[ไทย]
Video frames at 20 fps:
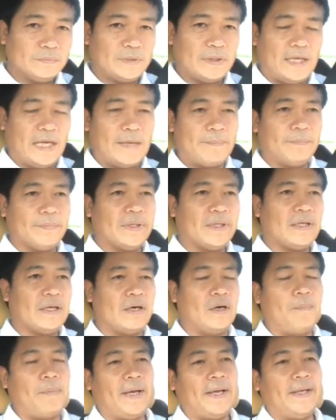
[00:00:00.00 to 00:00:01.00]
นะครับ
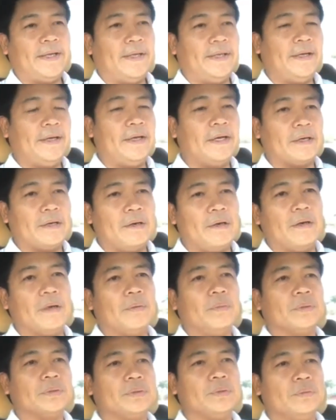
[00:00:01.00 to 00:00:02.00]
เขาไปเรียกร้อง
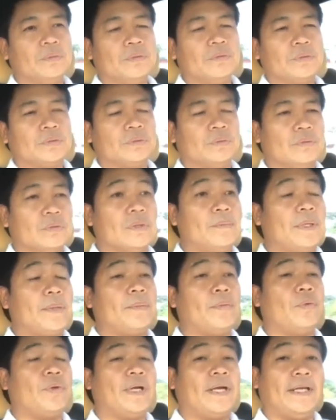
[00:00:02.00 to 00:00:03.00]
ลงตู่ลงตู่ก็ไม่
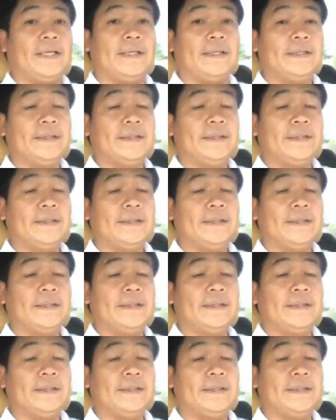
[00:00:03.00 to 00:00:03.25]
คุยอะไร